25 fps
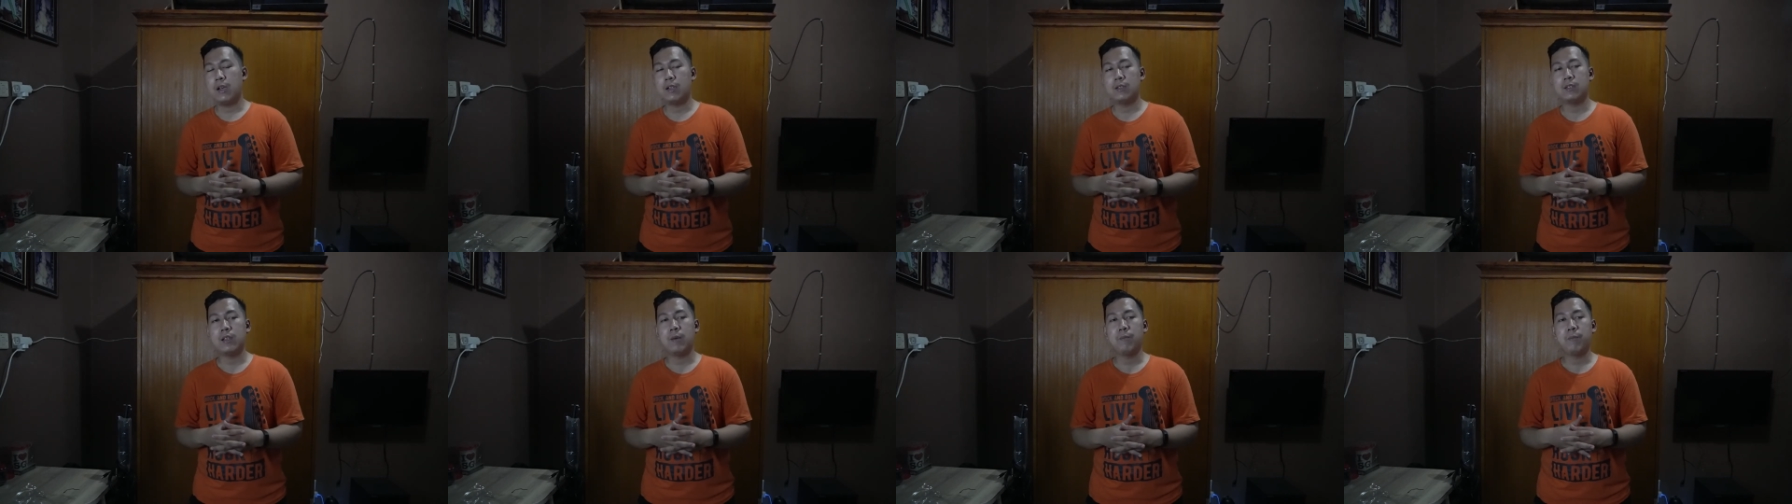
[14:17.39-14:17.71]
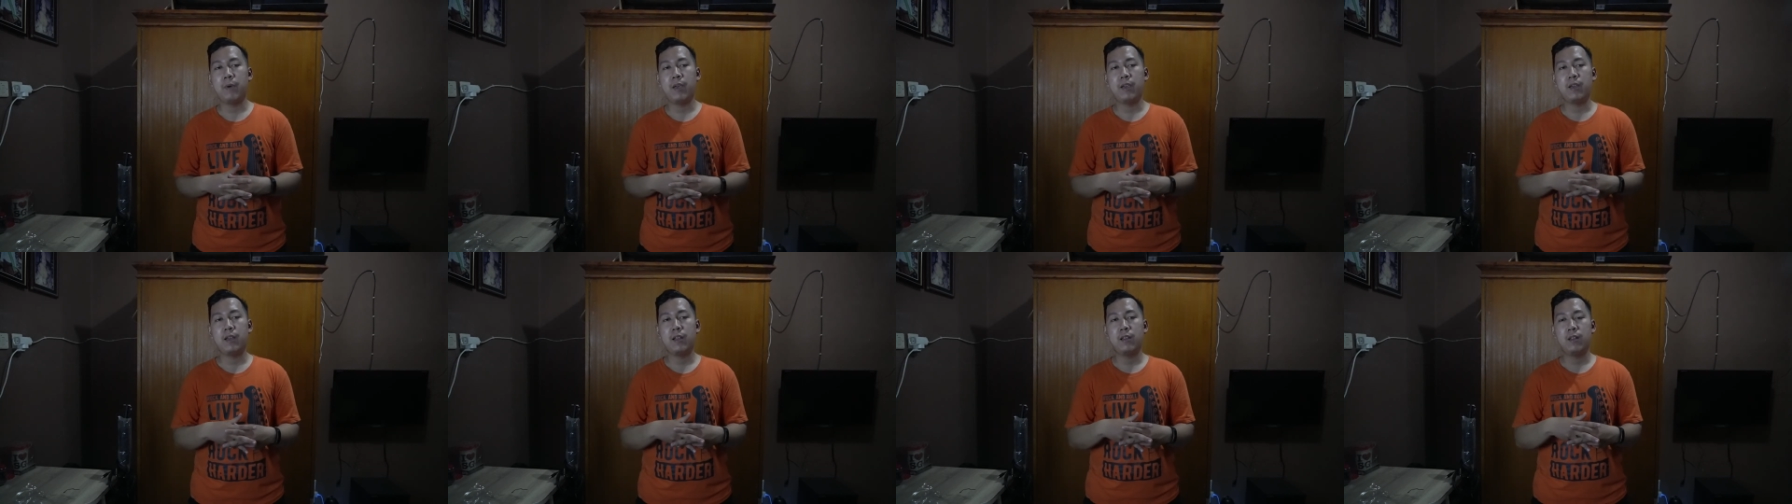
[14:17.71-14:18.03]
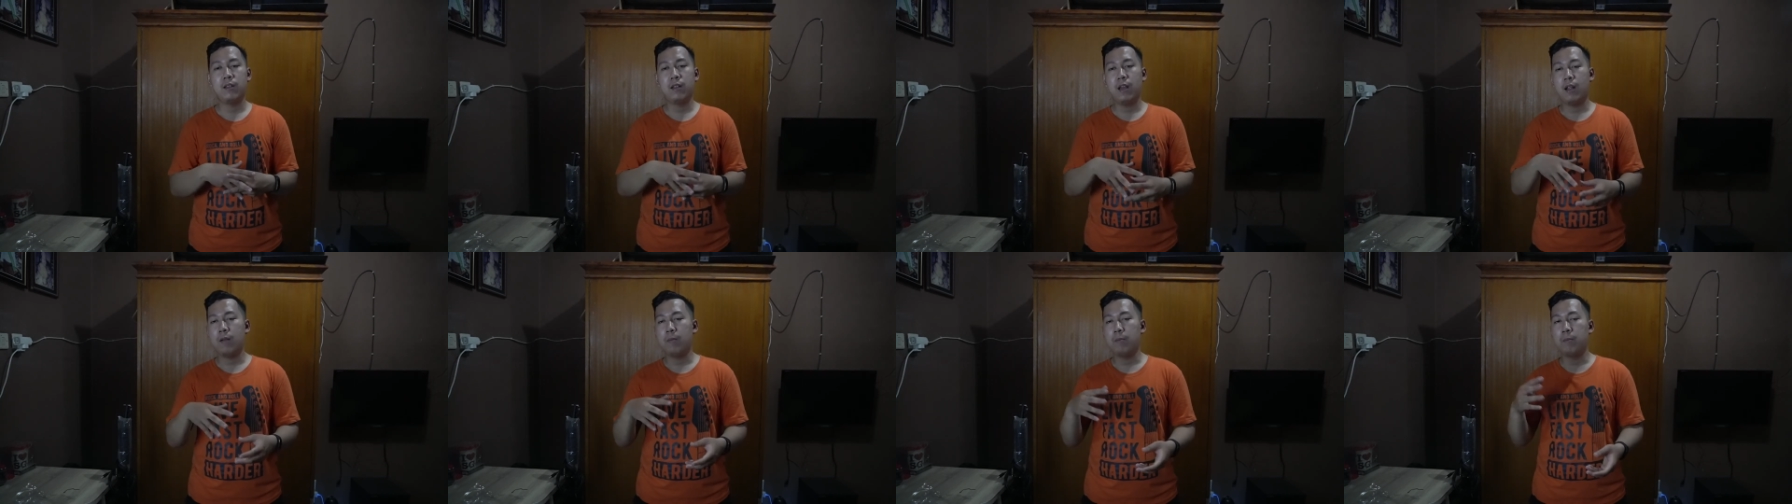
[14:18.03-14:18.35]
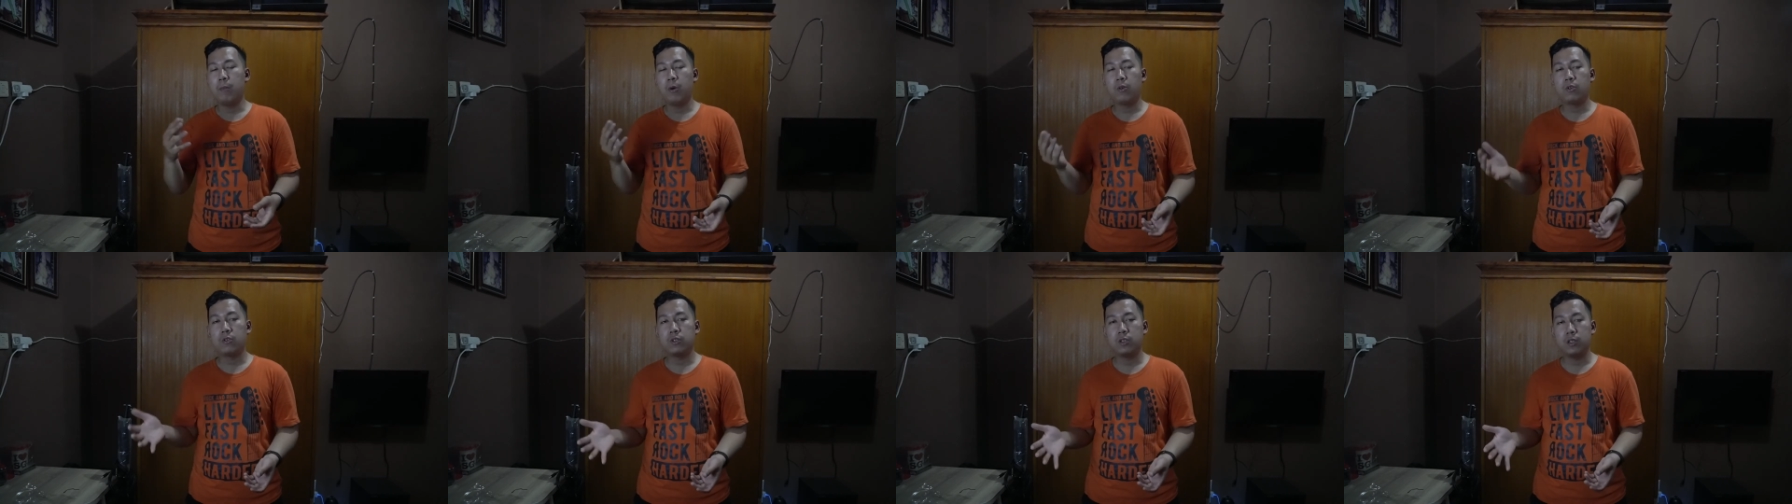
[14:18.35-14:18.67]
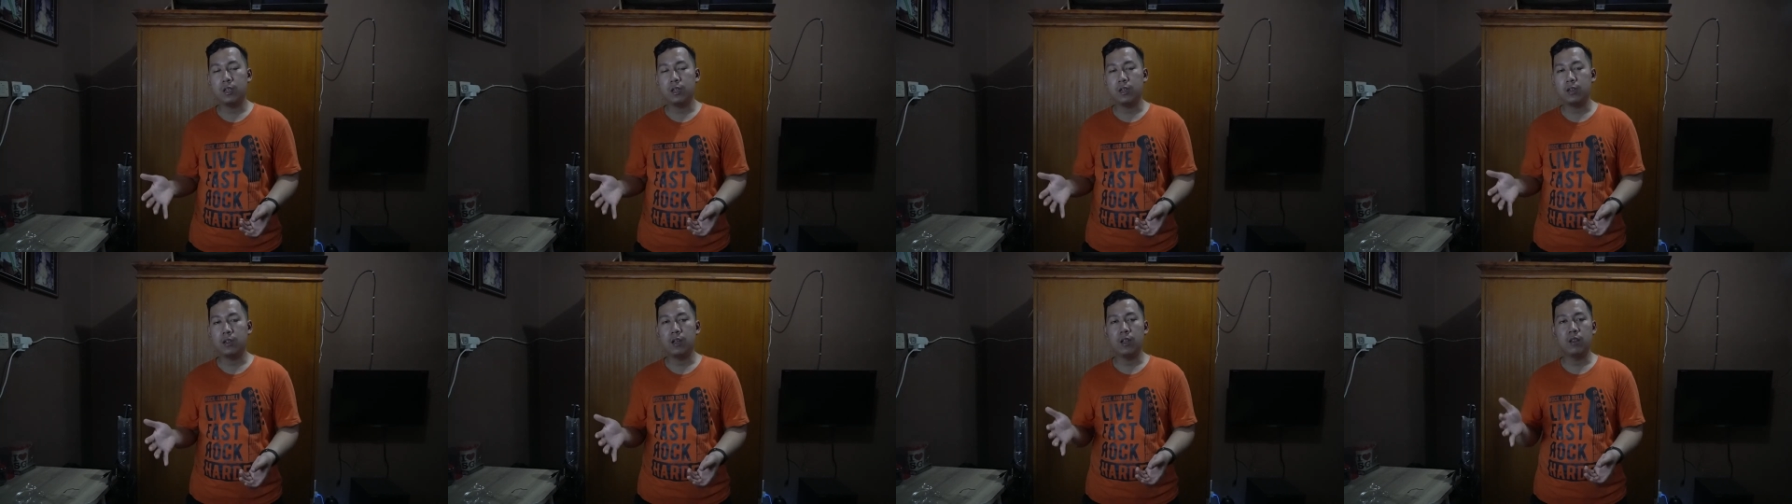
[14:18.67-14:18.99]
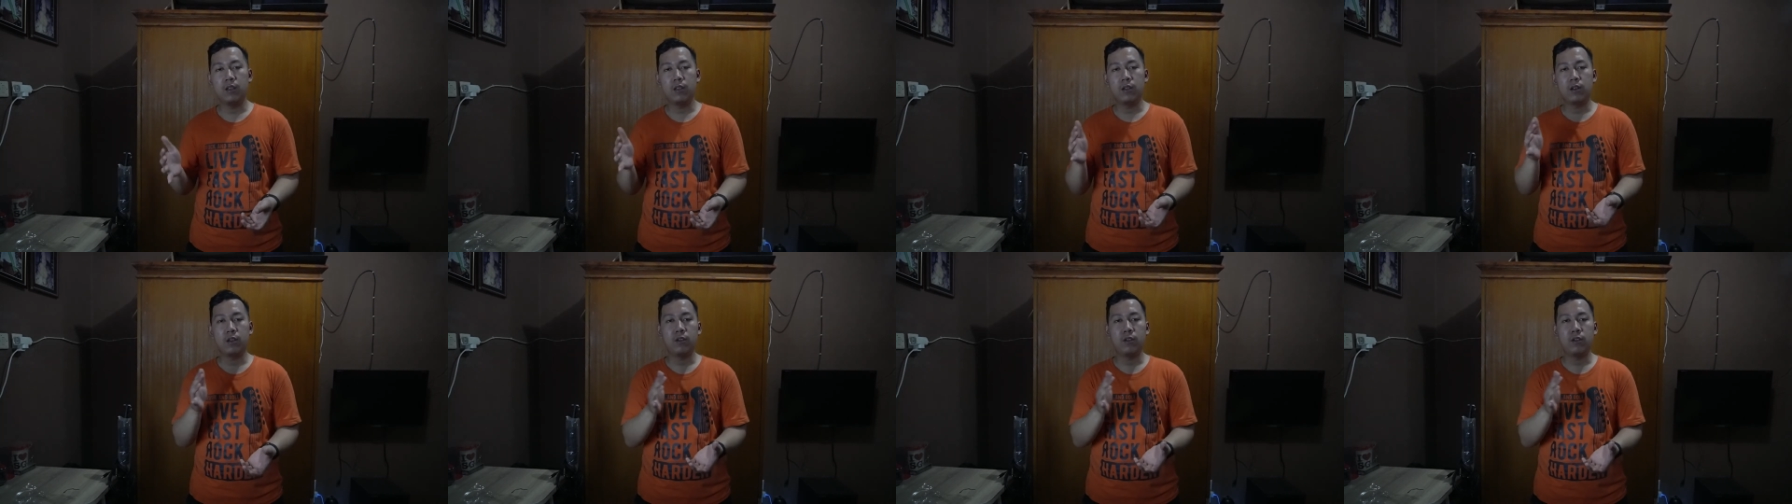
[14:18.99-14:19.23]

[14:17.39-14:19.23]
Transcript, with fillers: sampaikan unboxing dan